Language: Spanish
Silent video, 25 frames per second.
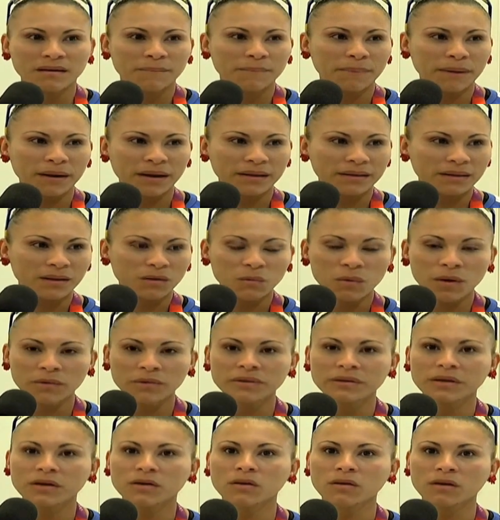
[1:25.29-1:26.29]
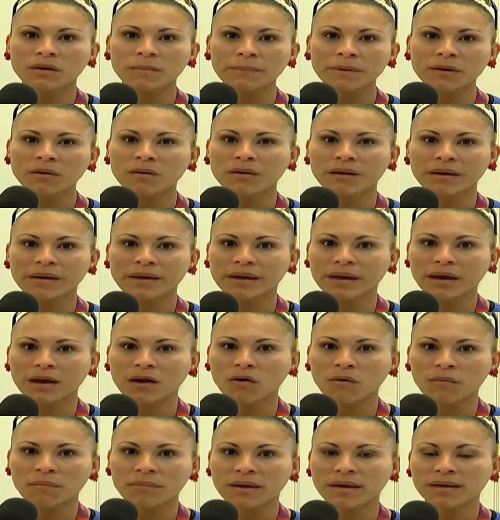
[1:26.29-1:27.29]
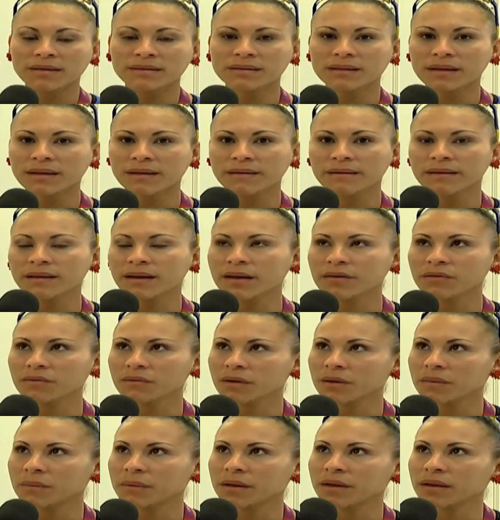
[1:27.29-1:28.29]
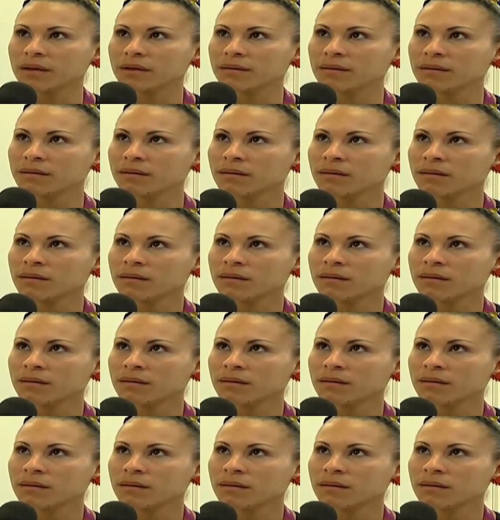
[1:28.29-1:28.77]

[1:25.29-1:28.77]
para este nuevo ciclo olímpico que, que comienza desde el año que viene.